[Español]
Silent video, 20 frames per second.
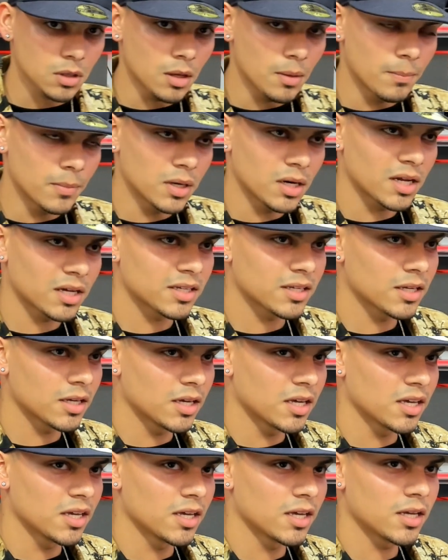En verdad es
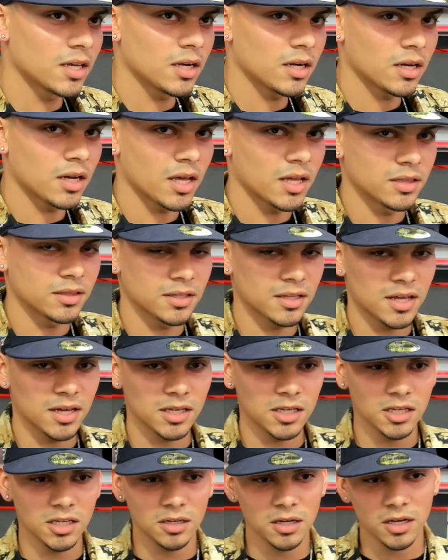que la gente de
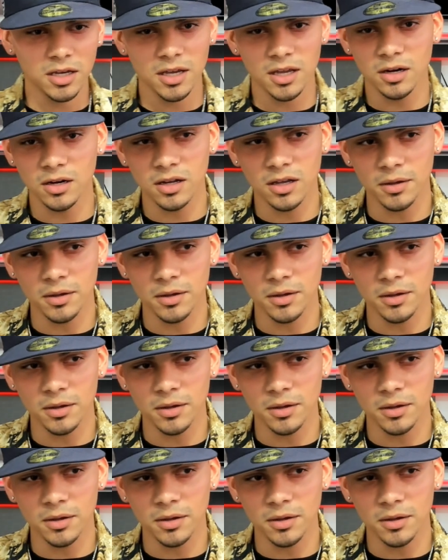aquí, es que